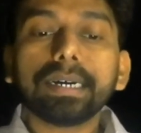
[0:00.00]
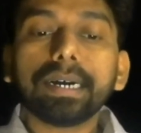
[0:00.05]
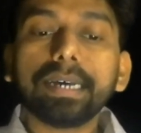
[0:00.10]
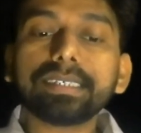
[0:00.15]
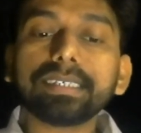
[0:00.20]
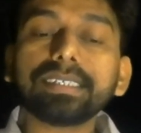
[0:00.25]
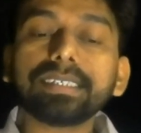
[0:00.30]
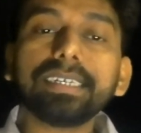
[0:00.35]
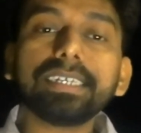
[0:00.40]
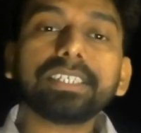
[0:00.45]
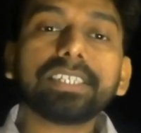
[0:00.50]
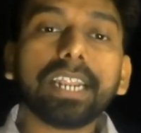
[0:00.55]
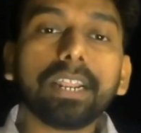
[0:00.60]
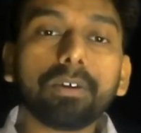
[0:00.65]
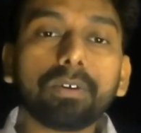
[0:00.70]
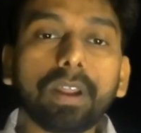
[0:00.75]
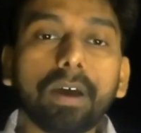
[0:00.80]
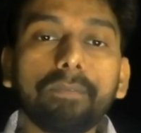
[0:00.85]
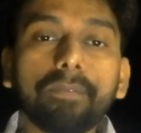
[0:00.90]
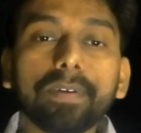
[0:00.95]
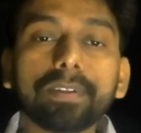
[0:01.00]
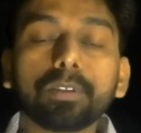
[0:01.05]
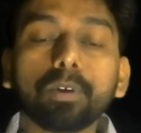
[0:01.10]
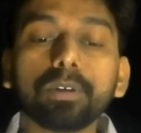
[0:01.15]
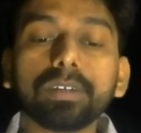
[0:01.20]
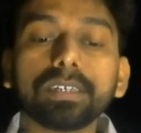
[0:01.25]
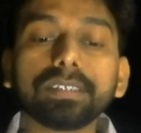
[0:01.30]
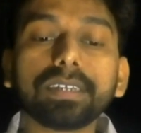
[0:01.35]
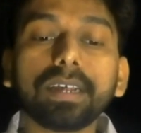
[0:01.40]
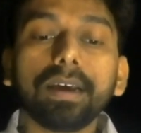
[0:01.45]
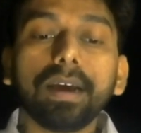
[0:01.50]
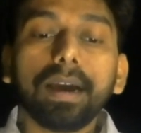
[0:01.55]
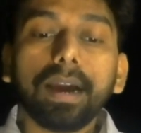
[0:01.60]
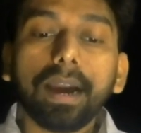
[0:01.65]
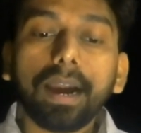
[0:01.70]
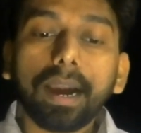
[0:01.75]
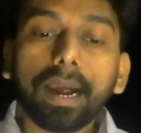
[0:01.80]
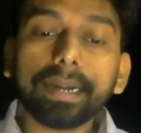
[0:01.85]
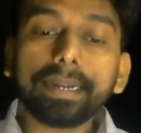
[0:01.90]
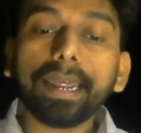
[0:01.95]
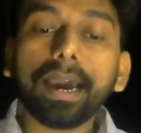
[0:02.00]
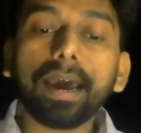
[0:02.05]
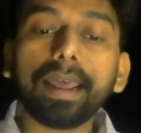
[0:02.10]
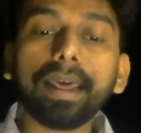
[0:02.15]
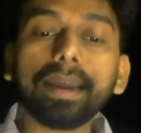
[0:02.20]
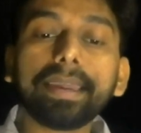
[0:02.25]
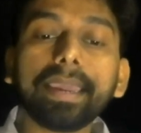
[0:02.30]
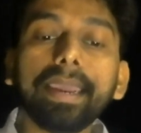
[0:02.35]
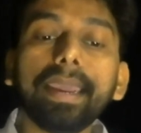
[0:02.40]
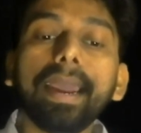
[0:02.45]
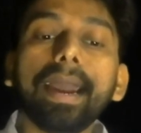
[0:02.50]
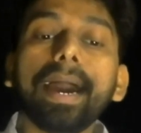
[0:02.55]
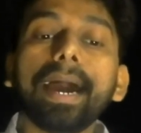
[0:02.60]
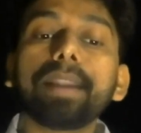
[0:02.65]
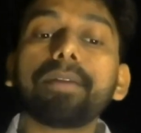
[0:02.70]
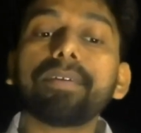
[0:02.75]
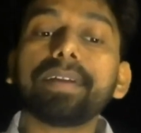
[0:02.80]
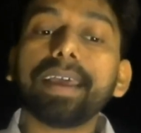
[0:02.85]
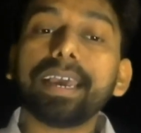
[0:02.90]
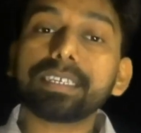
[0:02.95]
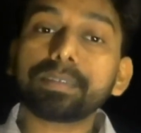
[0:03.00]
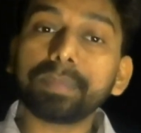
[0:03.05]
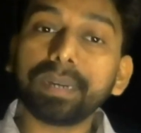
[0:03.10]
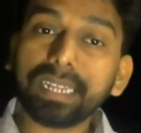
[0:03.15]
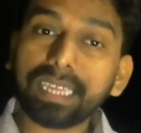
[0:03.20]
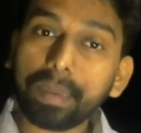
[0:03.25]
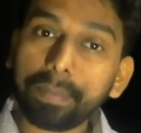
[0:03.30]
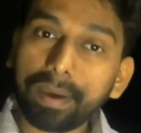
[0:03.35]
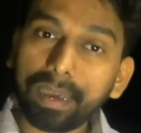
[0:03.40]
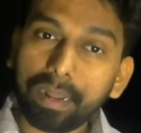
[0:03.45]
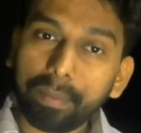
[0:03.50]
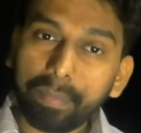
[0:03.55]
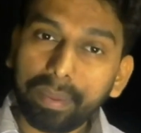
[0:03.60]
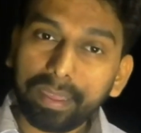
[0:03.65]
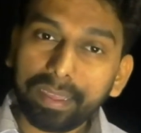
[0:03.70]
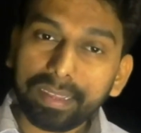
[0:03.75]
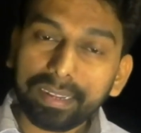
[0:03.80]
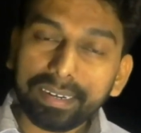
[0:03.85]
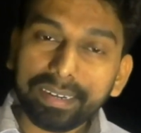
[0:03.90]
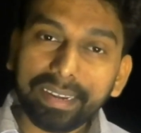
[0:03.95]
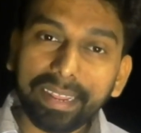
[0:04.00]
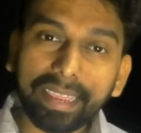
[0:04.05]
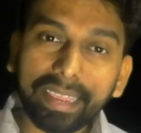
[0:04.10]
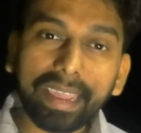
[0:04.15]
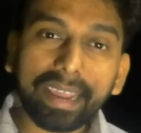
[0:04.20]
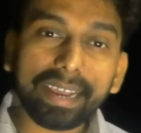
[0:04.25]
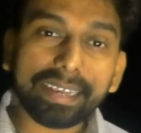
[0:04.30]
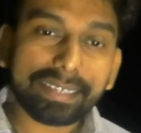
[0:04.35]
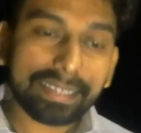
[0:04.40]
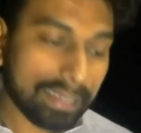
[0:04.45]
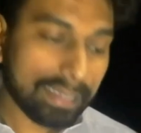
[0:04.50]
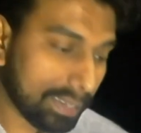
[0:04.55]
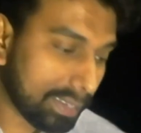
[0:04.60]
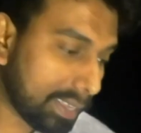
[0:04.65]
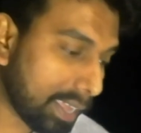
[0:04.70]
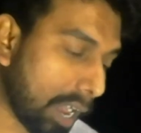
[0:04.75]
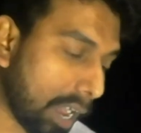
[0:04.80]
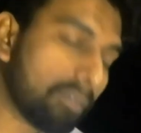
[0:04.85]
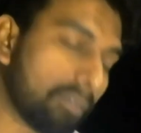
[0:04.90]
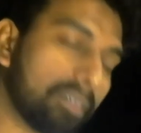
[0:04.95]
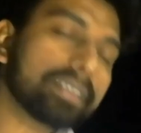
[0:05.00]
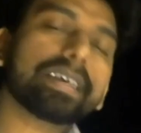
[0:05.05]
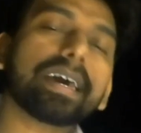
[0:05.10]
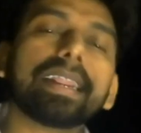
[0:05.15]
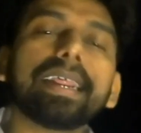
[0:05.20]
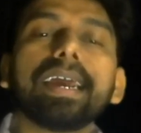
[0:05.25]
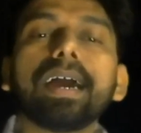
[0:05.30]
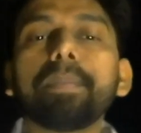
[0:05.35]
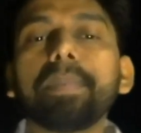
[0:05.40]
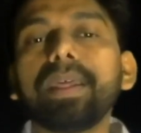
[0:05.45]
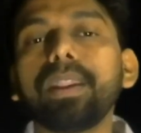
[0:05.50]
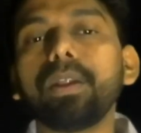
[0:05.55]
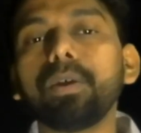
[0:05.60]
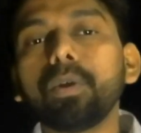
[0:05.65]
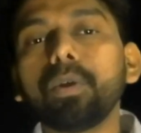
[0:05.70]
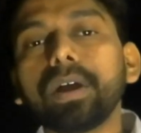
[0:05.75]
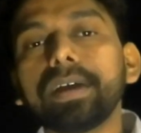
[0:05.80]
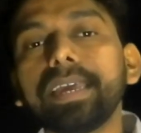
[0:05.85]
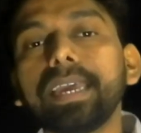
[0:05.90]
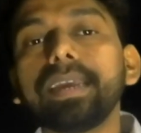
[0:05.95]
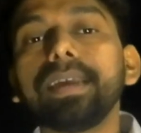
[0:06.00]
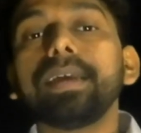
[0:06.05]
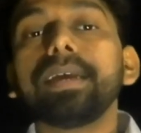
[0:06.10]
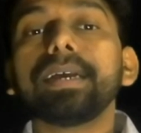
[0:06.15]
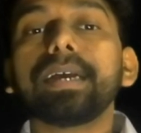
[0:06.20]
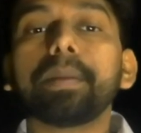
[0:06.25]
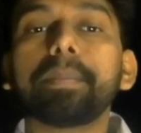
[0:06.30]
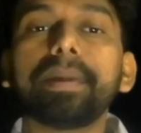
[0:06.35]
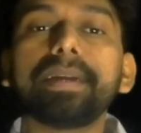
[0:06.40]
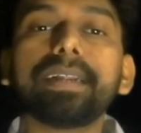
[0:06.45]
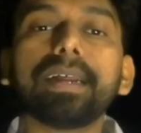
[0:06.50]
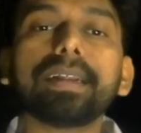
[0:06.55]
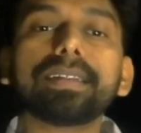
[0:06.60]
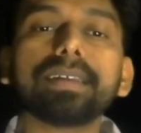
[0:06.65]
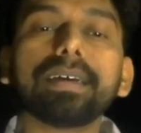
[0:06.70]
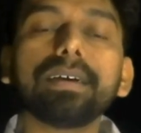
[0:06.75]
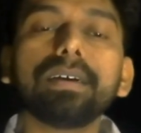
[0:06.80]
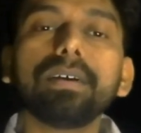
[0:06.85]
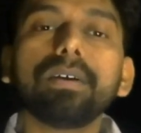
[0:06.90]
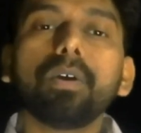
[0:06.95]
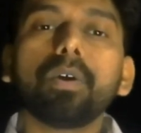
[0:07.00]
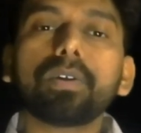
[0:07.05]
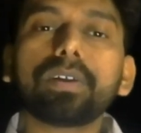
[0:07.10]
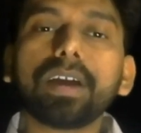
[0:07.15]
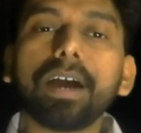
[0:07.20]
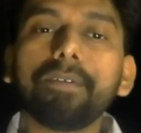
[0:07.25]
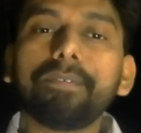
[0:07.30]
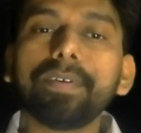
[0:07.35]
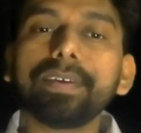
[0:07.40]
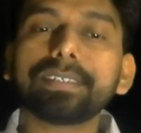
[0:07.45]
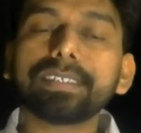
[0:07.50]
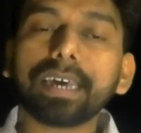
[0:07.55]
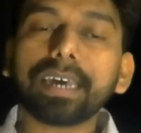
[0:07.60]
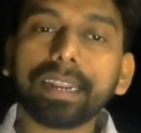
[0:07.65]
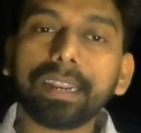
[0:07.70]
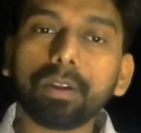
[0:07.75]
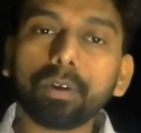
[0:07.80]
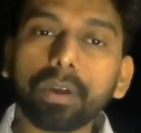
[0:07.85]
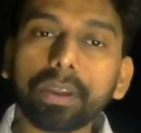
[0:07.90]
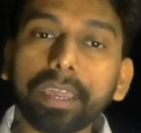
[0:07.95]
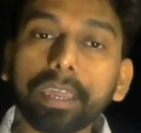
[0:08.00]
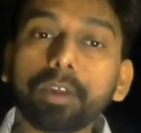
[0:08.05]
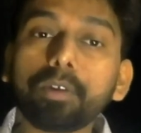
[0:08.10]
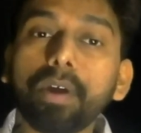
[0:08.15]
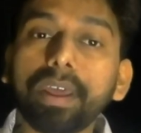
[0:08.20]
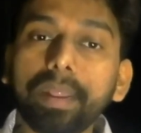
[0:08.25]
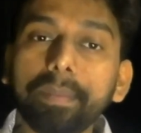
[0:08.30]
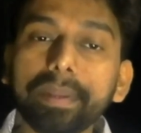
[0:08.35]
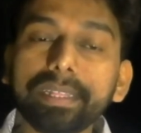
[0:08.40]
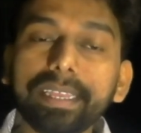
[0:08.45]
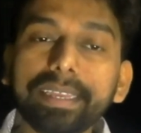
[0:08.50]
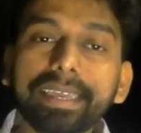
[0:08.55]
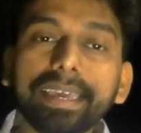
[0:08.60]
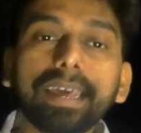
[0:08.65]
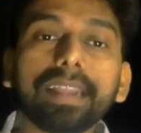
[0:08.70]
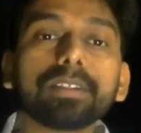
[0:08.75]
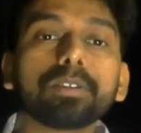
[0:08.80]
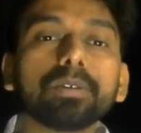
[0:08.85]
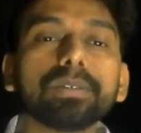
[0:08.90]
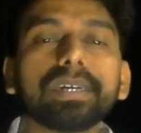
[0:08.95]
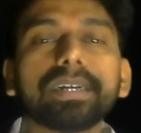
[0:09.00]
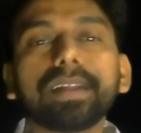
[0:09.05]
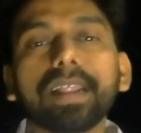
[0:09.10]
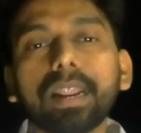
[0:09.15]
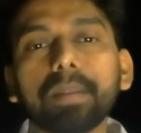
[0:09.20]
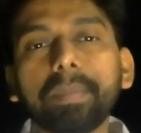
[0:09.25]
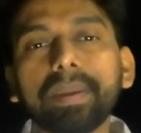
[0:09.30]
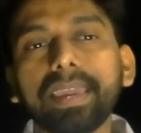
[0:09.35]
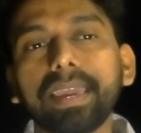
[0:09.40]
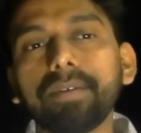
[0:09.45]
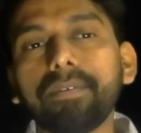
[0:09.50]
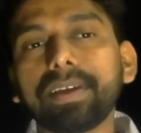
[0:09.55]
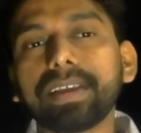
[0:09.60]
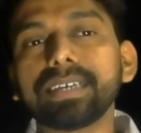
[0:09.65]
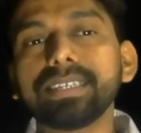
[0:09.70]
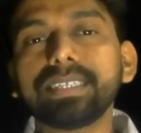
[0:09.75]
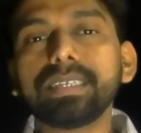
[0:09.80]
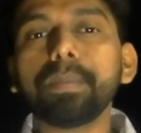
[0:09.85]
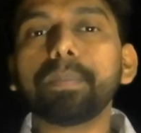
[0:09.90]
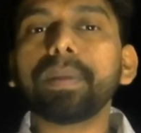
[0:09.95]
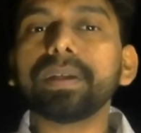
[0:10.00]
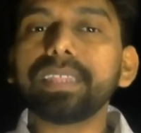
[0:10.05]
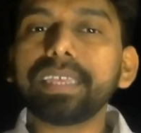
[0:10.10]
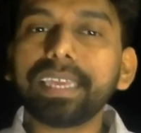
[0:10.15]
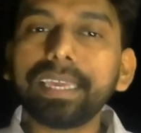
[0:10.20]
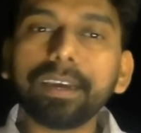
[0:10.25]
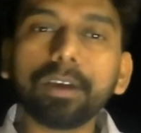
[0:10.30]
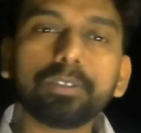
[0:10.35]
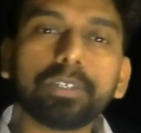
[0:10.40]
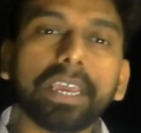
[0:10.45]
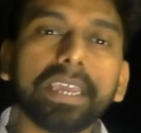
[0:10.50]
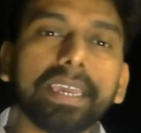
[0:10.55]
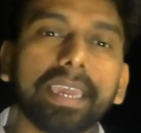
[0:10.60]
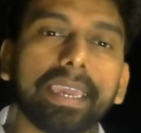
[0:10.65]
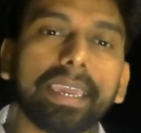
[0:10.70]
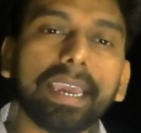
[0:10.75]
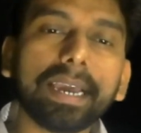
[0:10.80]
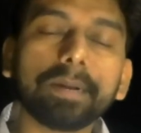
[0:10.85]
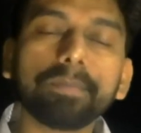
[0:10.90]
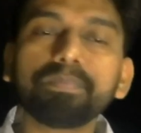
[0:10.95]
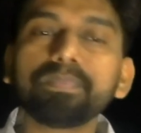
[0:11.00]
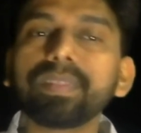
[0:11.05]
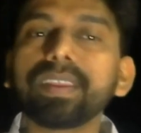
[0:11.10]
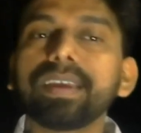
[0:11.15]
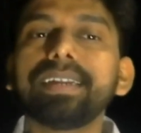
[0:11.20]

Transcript: एसएससी स्टेनोग्राफर 2018 के एडवर्टाइजमेंट के बारे में ठीक है गाइस काफी सारे यहाँ पे लोगों का ये कमेंट आ रहा था और काफी सारे लोगों की क्वेरी भी थी कि यार 2018 में ये वैकेंसी बंद ही हो जाएंगी क्या